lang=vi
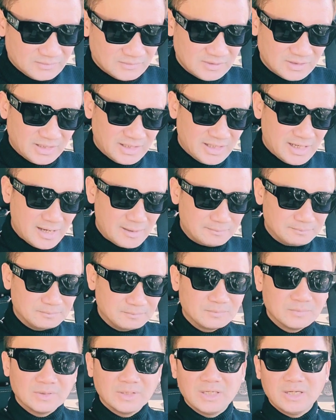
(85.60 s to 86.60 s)
thì
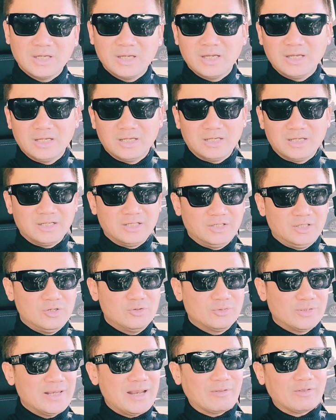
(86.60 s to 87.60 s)
um,
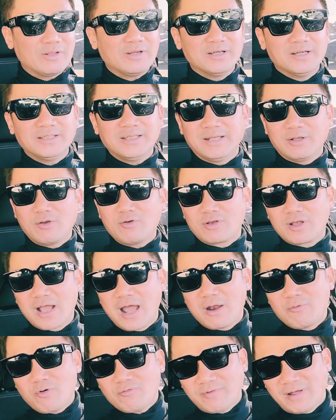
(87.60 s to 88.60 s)
dù thế nào chứ nữa thì
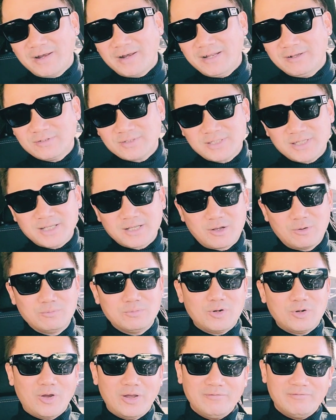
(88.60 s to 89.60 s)
kênh Quốc Phỏ News
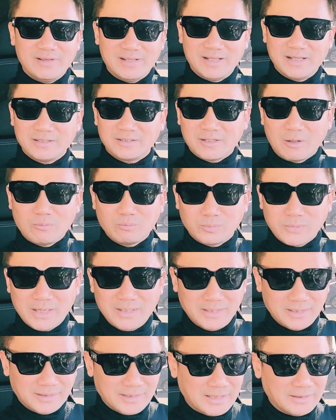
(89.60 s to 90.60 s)
cũng nói về những thông
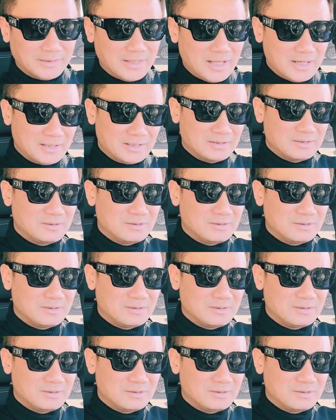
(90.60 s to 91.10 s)
tin những tin tức